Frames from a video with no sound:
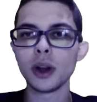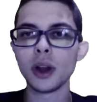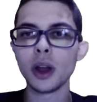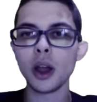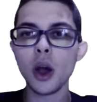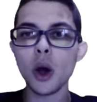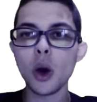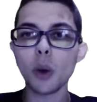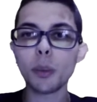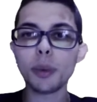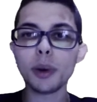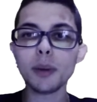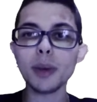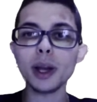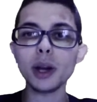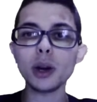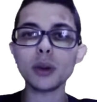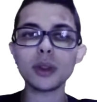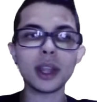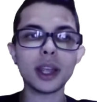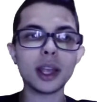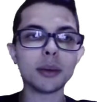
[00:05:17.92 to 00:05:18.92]
O
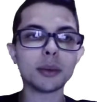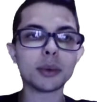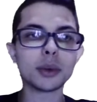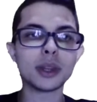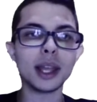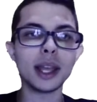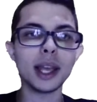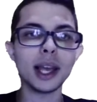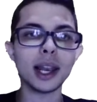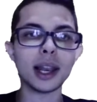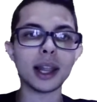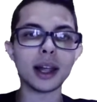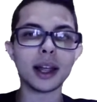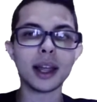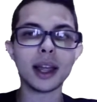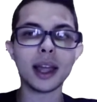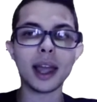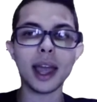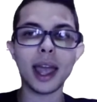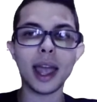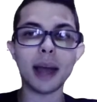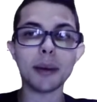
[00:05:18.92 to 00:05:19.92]
primeiro termo dela
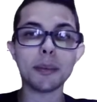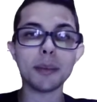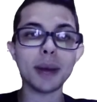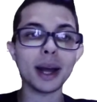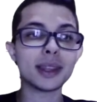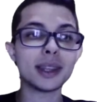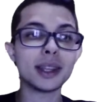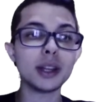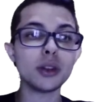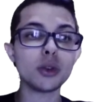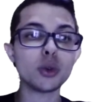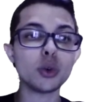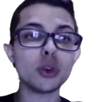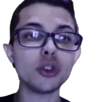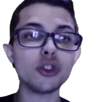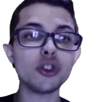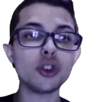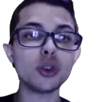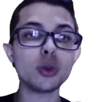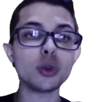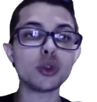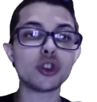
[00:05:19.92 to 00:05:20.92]
é a matriz
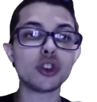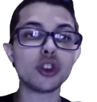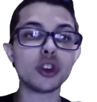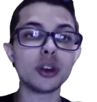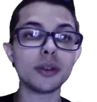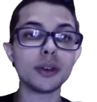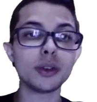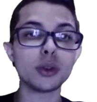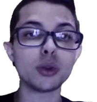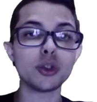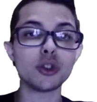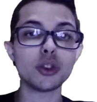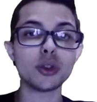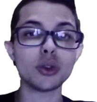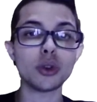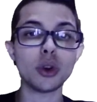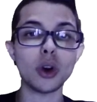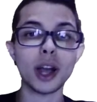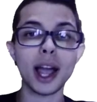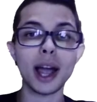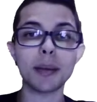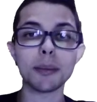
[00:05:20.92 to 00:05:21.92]
constitutiva dos
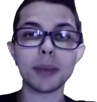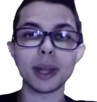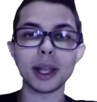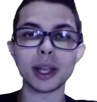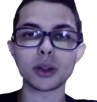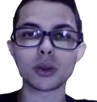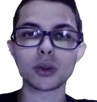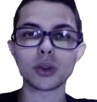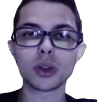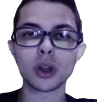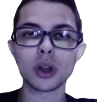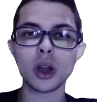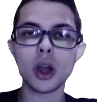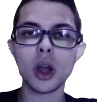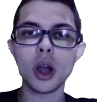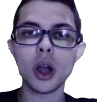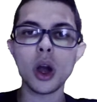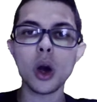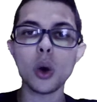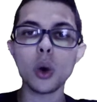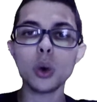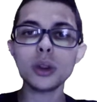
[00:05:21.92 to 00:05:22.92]
deslocamentos.
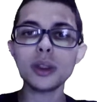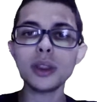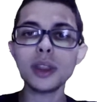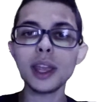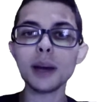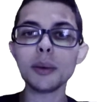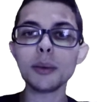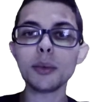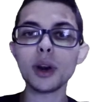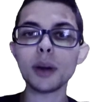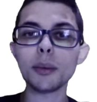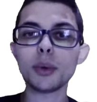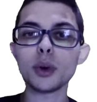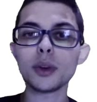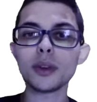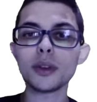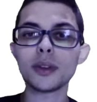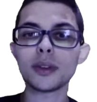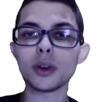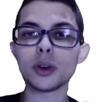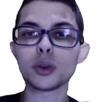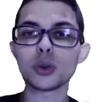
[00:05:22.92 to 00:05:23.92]
O termo na
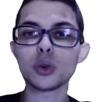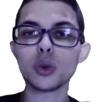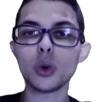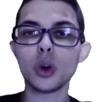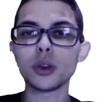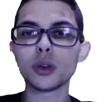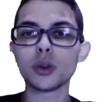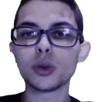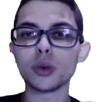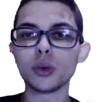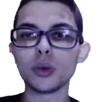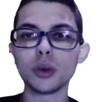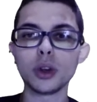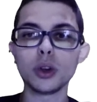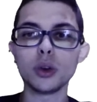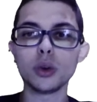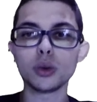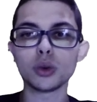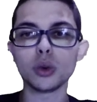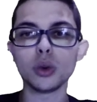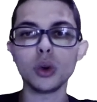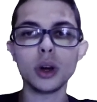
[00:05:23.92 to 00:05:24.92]
posição 2, 1 e
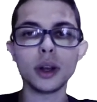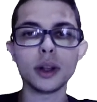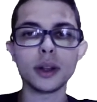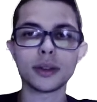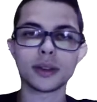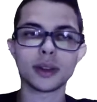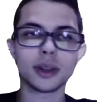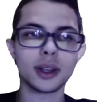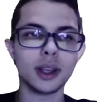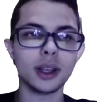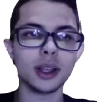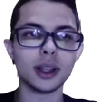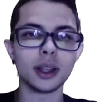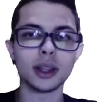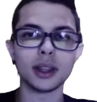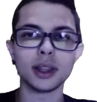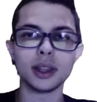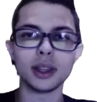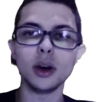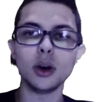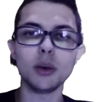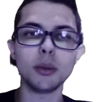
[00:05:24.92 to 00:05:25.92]
1, 2, que
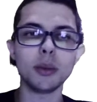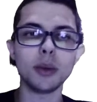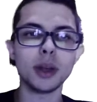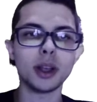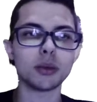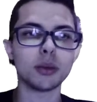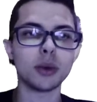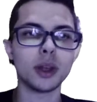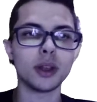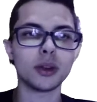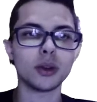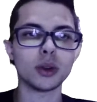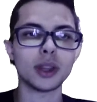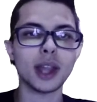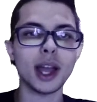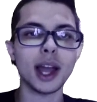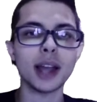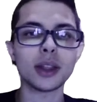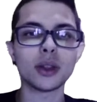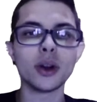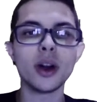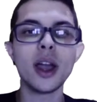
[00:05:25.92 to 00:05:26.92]
dão o mesmo
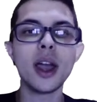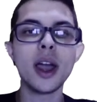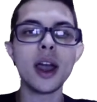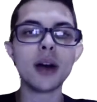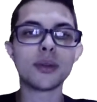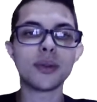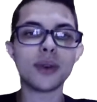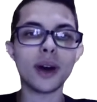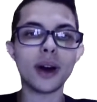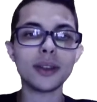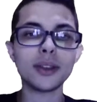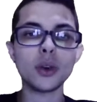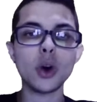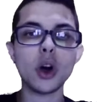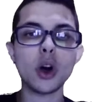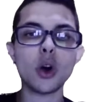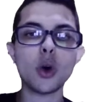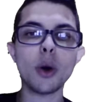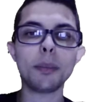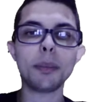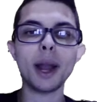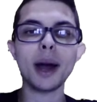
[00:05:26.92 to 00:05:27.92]
resultado, fazem o
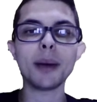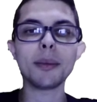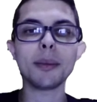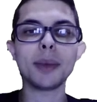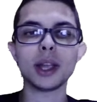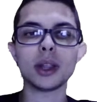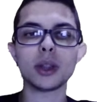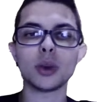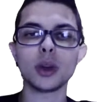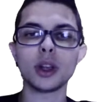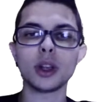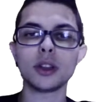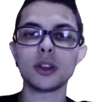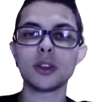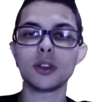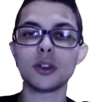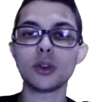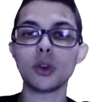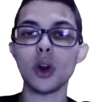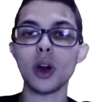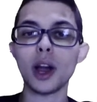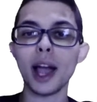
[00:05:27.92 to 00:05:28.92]
acoplamento entre
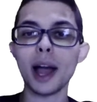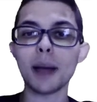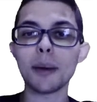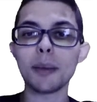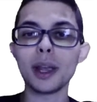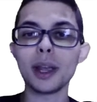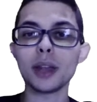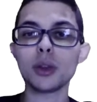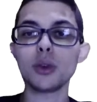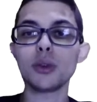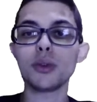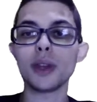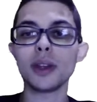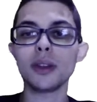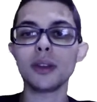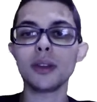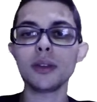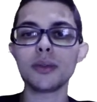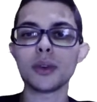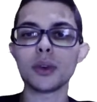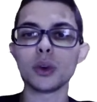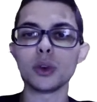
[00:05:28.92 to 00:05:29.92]
deslocamento e phase
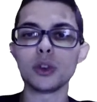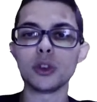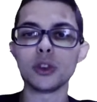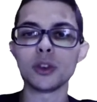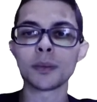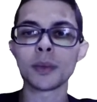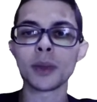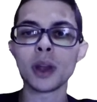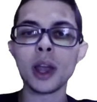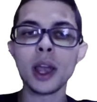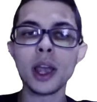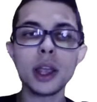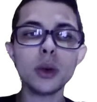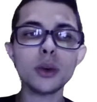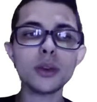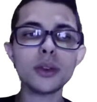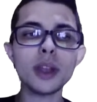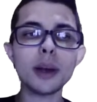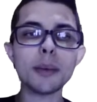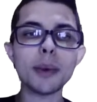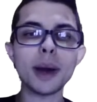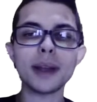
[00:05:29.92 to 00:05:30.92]
field. E os
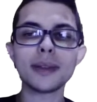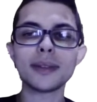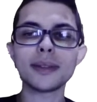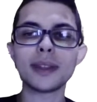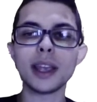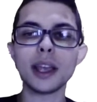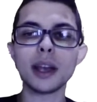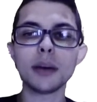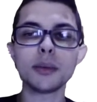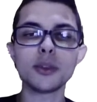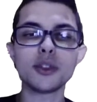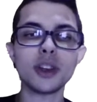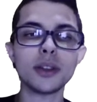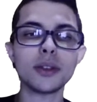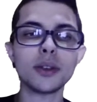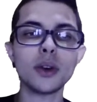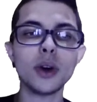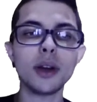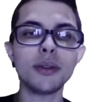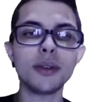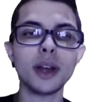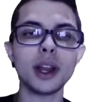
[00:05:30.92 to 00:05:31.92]
demais termos já são
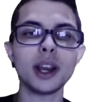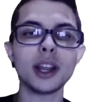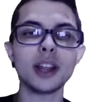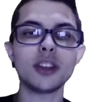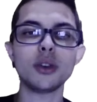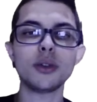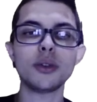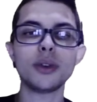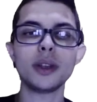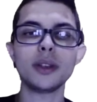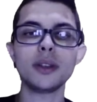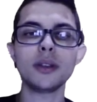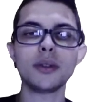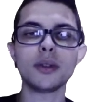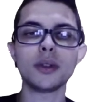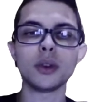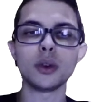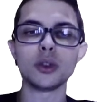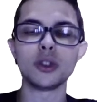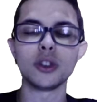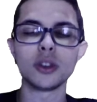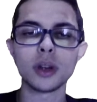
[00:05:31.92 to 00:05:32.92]
referentes ao phase
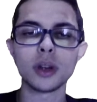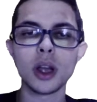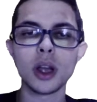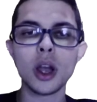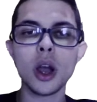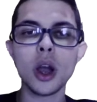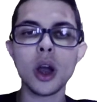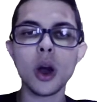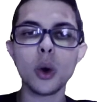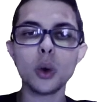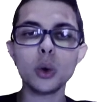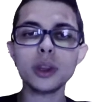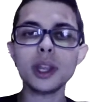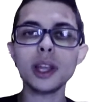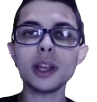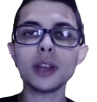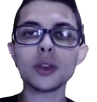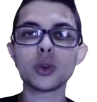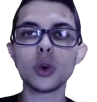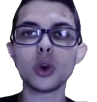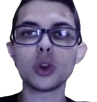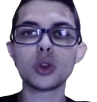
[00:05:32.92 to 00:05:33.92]
field. O
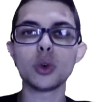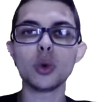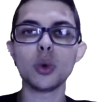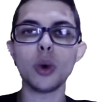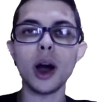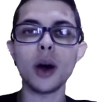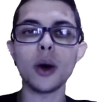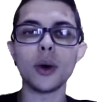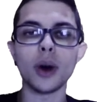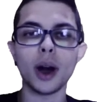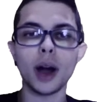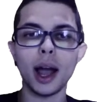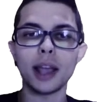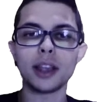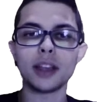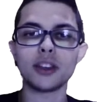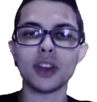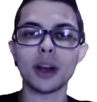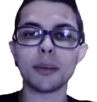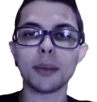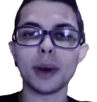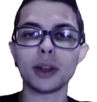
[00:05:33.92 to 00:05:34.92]
tensor dual, aí
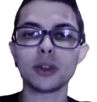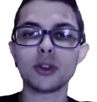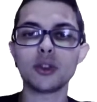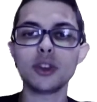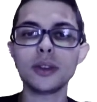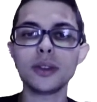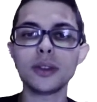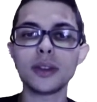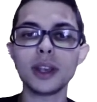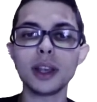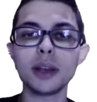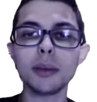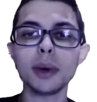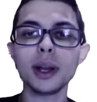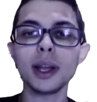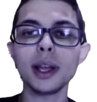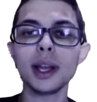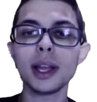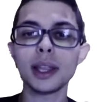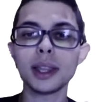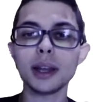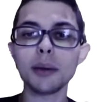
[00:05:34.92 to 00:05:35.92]
chamado de sigma,
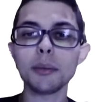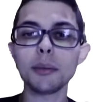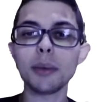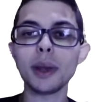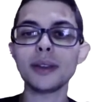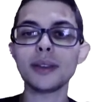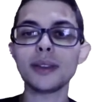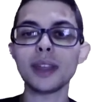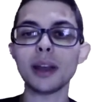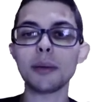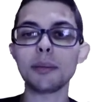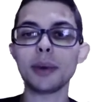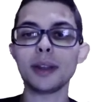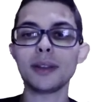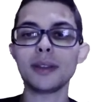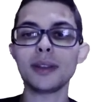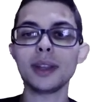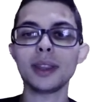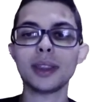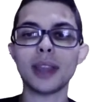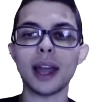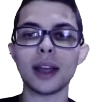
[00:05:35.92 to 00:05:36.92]
também está
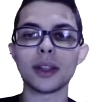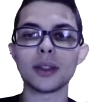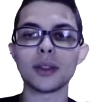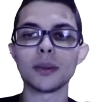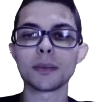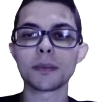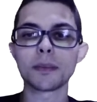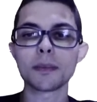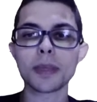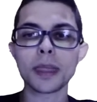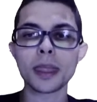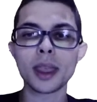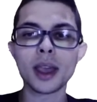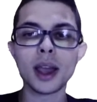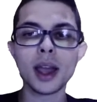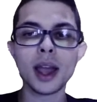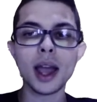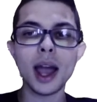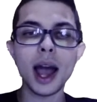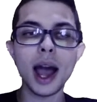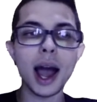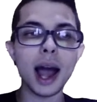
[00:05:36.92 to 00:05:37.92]
apresentado.
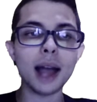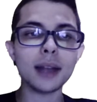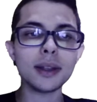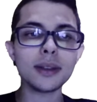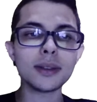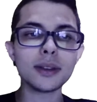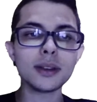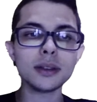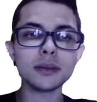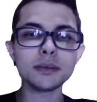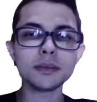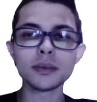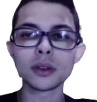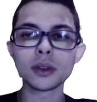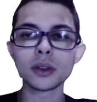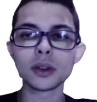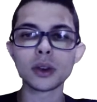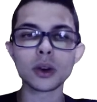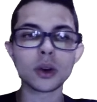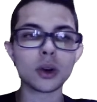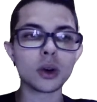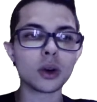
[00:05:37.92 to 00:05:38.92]
Assim,
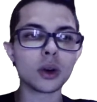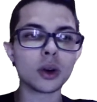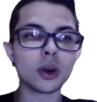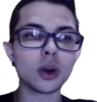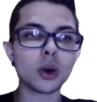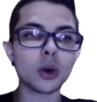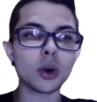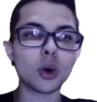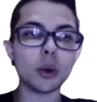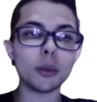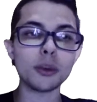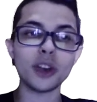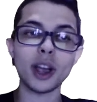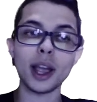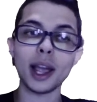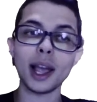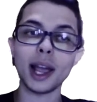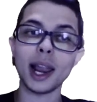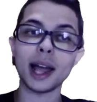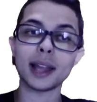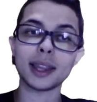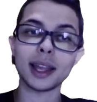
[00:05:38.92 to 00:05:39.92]
como já
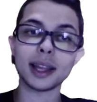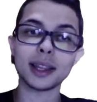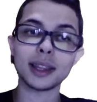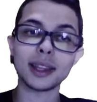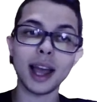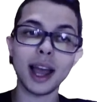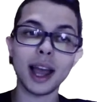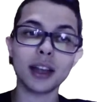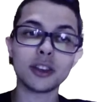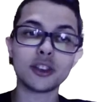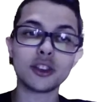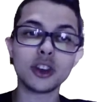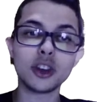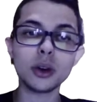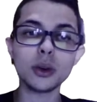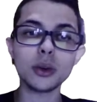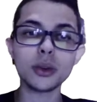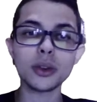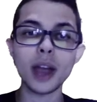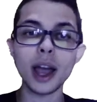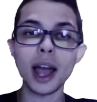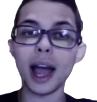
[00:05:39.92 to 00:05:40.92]
relatado em
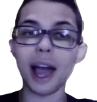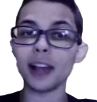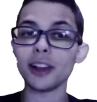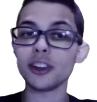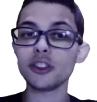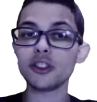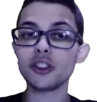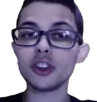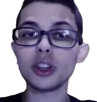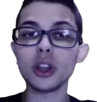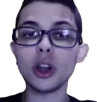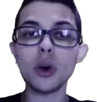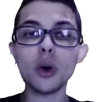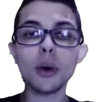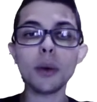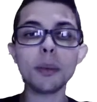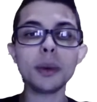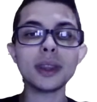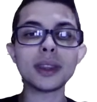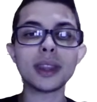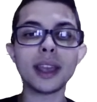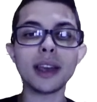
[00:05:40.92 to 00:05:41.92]
artigos, a gente não
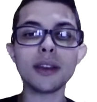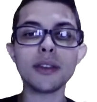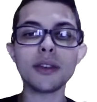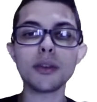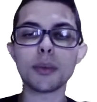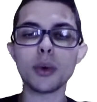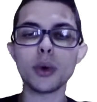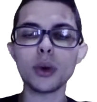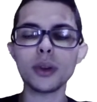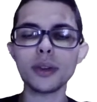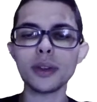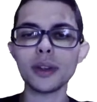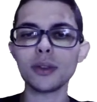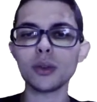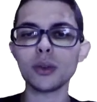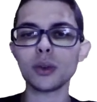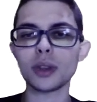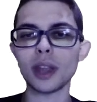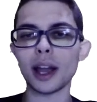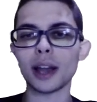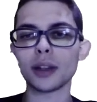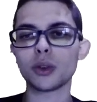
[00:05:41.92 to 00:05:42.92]
obteve bons
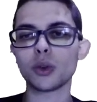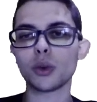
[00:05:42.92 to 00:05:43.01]
resultados com